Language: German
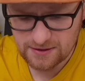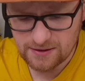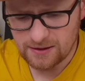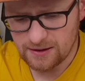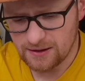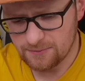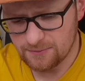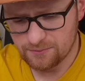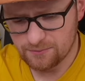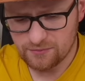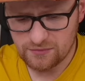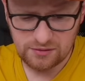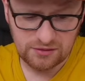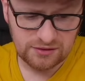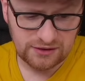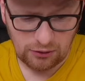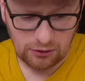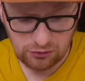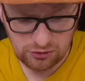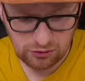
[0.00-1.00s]
ähm,
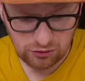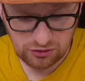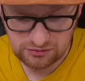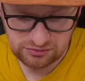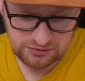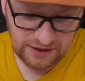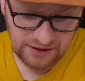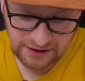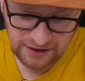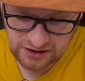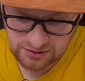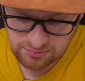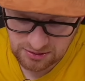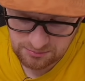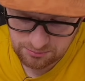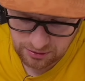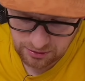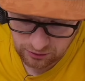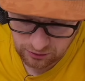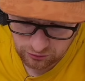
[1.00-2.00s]
dauern auch lange
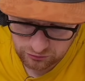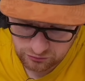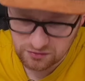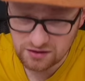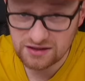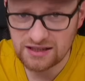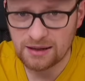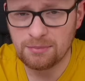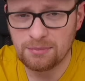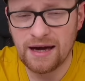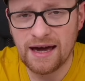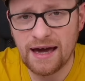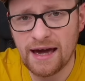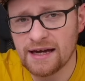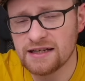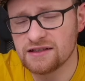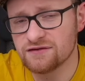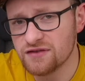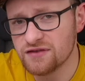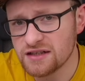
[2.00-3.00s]
beim Bauen und ich habe
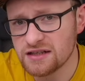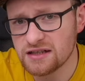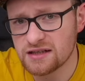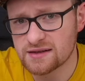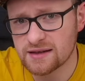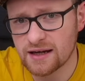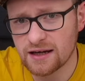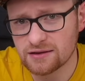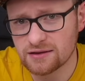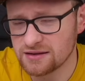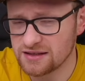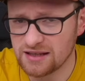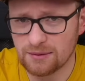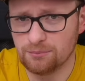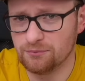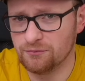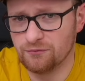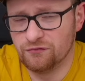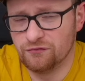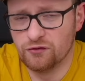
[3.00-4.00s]
echt wenig Zeit. Ich habe
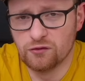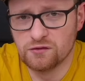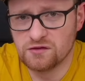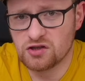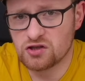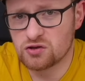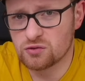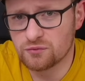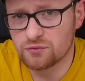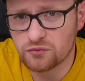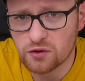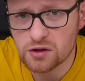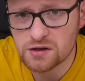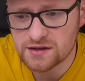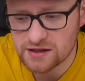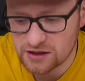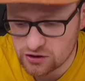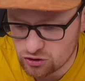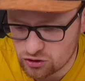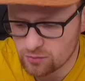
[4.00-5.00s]
40 Stunden
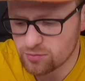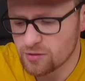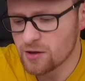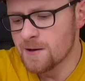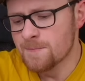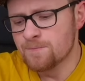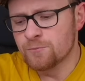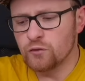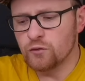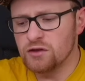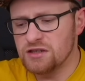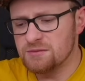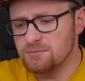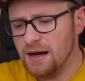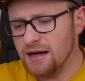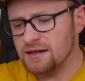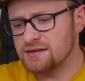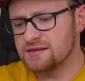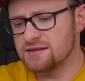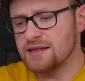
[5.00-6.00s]
Vollzeitjob und ich
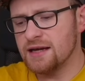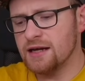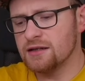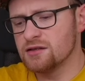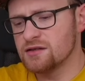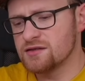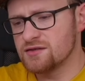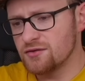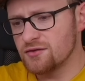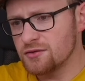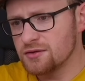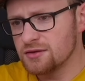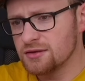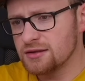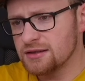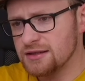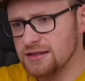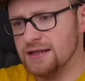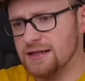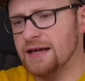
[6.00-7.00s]
mag es gerne, so eine
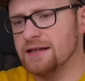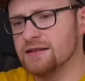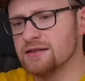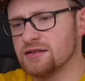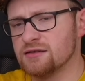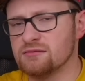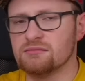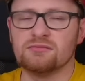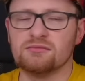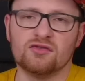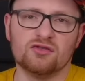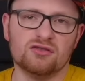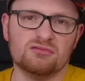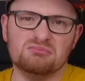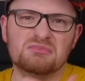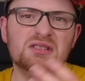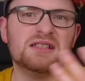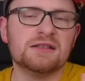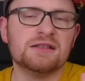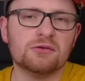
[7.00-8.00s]
kleineren, so eine
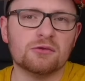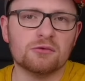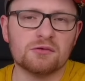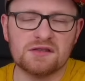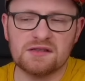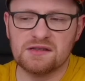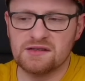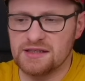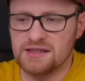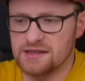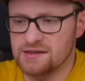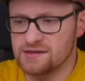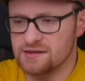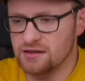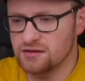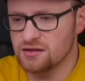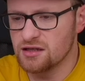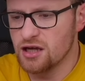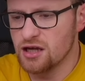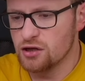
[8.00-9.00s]
mittelgroßen Sets
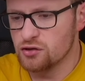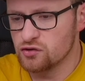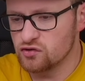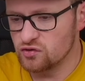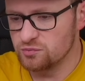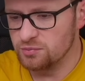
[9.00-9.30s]
dann zu